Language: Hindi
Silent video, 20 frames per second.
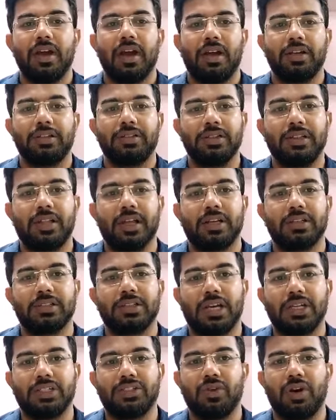इसी तरह से
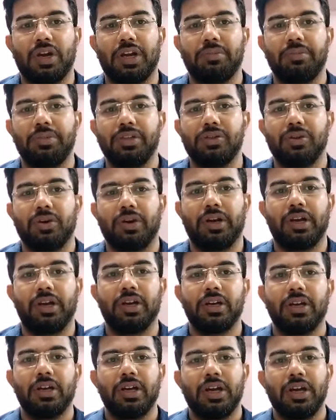अजवाइन भी जो है ना
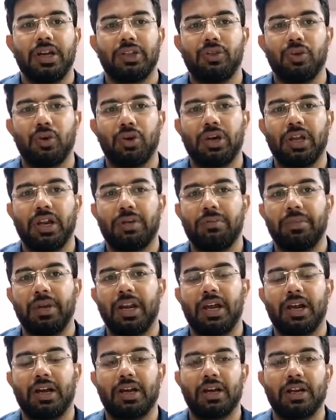एक दो ग्राम
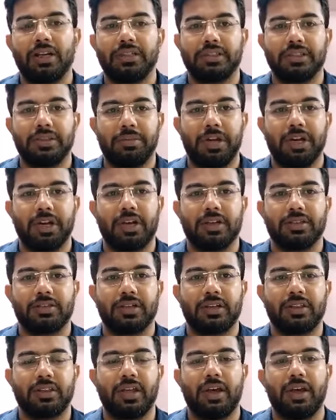मिलाकर इस्तेमाल कर
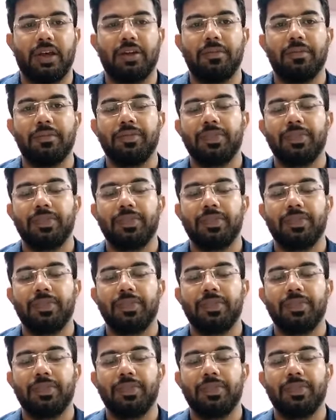सकते हैं